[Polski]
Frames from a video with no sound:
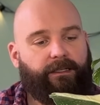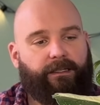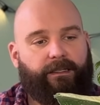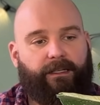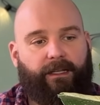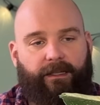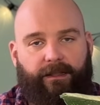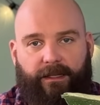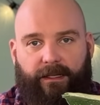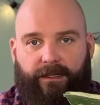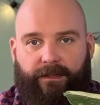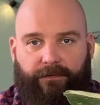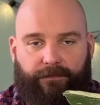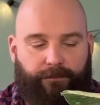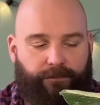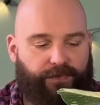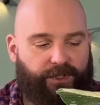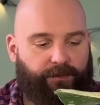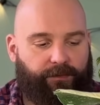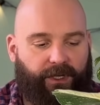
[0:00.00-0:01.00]
Jednak w
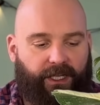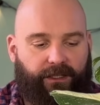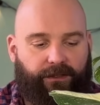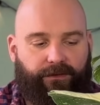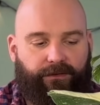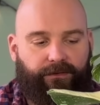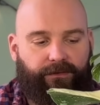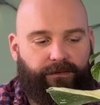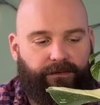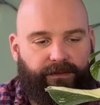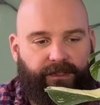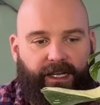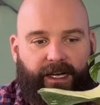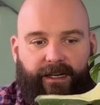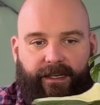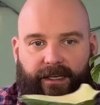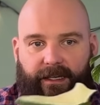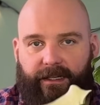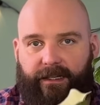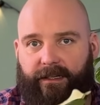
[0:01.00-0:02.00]
przypadku
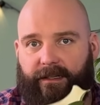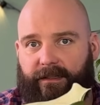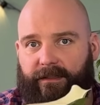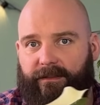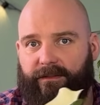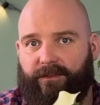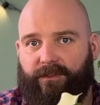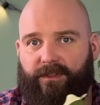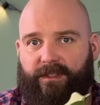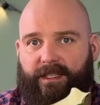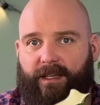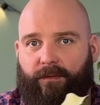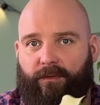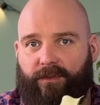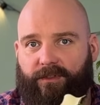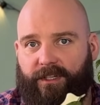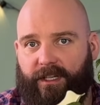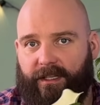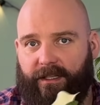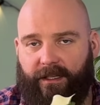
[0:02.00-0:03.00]
tajek to
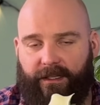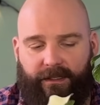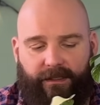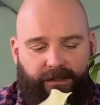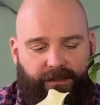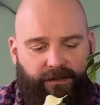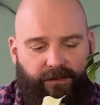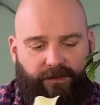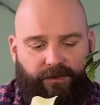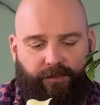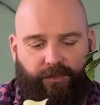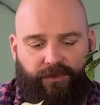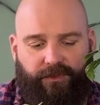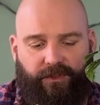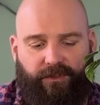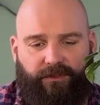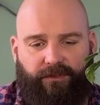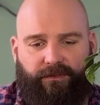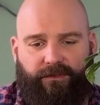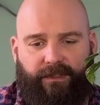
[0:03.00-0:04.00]
założenie od
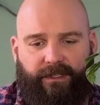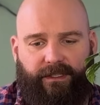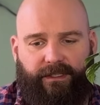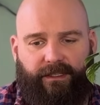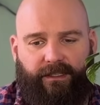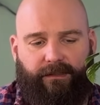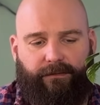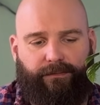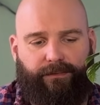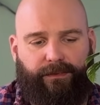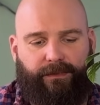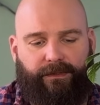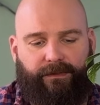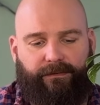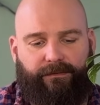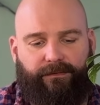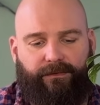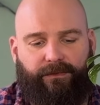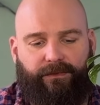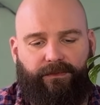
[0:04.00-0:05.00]
początku jest
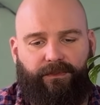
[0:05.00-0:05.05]
jakby no,